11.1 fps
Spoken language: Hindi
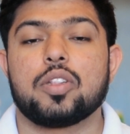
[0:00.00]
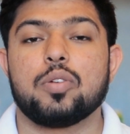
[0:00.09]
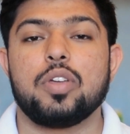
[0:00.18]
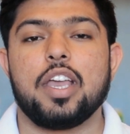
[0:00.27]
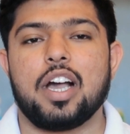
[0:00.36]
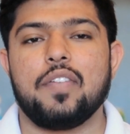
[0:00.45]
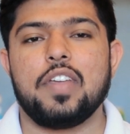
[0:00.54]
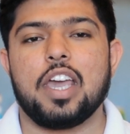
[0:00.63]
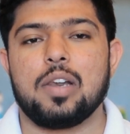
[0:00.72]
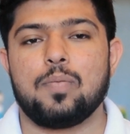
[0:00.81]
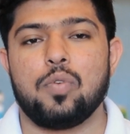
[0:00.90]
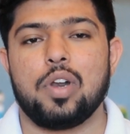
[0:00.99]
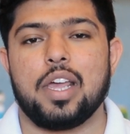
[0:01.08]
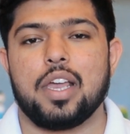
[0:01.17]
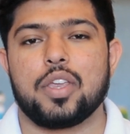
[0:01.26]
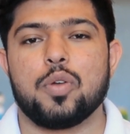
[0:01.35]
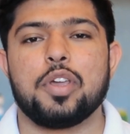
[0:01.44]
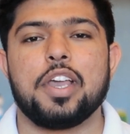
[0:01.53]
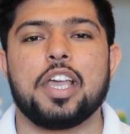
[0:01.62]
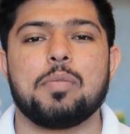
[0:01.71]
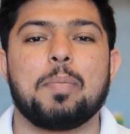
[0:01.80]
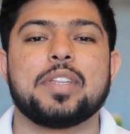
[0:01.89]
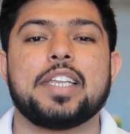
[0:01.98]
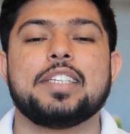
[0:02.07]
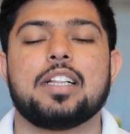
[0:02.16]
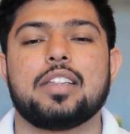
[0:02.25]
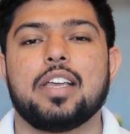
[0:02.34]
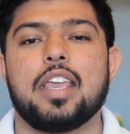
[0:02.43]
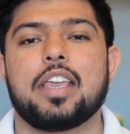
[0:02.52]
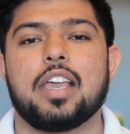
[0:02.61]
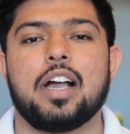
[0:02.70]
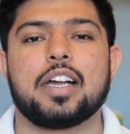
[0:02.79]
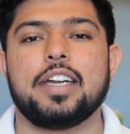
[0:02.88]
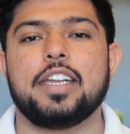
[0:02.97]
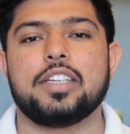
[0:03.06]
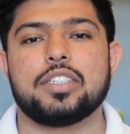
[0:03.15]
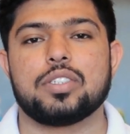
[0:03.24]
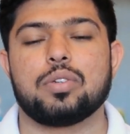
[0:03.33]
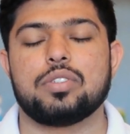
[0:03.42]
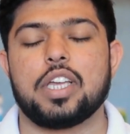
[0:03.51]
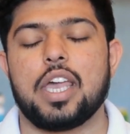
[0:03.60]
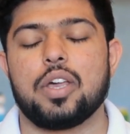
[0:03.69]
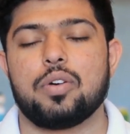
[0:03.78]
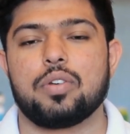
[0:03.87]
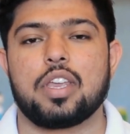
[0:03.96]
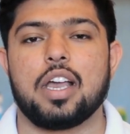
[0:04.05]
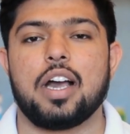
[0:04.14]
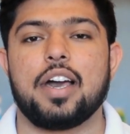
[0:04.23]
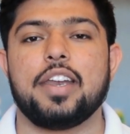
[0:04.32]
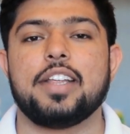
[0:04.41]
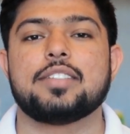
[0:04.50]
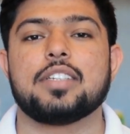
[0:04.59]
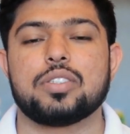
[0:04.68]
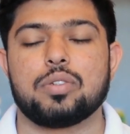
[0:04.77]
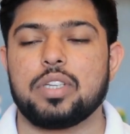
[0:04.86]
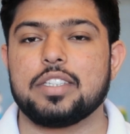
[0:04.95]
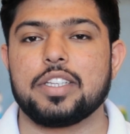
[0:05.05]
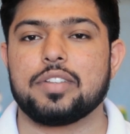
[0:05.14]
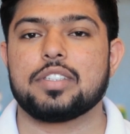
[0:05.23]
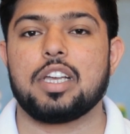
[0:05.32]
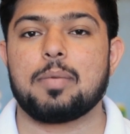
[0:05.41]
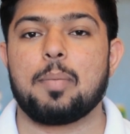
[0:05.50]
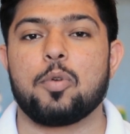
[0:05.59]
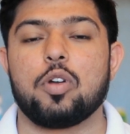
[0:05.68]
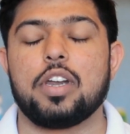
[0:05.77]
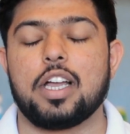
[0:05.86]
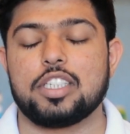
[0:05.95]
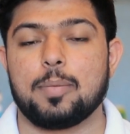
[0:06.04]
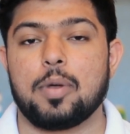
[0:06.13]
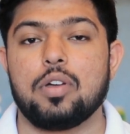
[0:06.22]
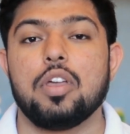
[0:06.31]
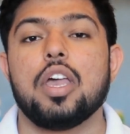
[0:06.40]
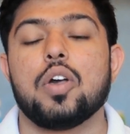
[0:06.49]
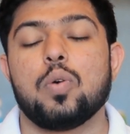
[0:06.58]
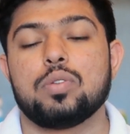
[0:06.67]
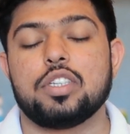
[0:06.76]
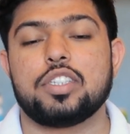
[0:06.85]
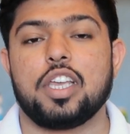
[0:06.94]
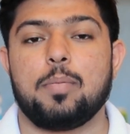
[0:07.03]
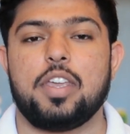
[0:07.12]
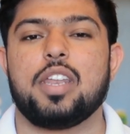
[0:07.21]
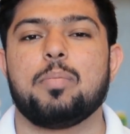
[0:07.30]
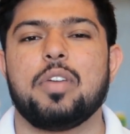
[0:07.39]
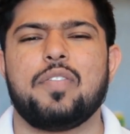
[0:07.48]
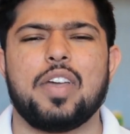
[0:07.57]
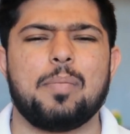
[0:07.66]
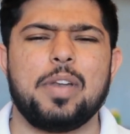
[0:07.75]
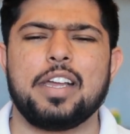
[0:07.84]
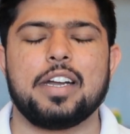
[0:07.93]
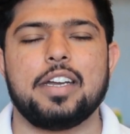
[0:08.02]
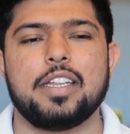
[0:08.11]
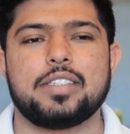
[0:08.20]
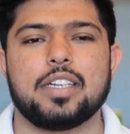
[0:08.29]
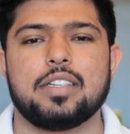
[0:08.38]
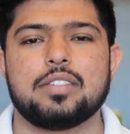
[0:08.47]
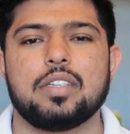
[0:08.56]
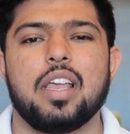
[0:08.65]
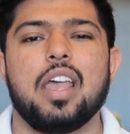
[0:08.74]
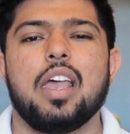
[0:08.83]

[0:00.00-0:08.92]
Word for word: तो ये काफ़ी हेल्पफुल है क्योंकि कई बार पता नहीं चलता कि क्या कंडीशंस हो जाएँ और क्या रीजंस हो जाए जिनकी वजह से आप अब्रोड ना जा पाओ उसी सेम ईयर में फैमिली कंडीशंस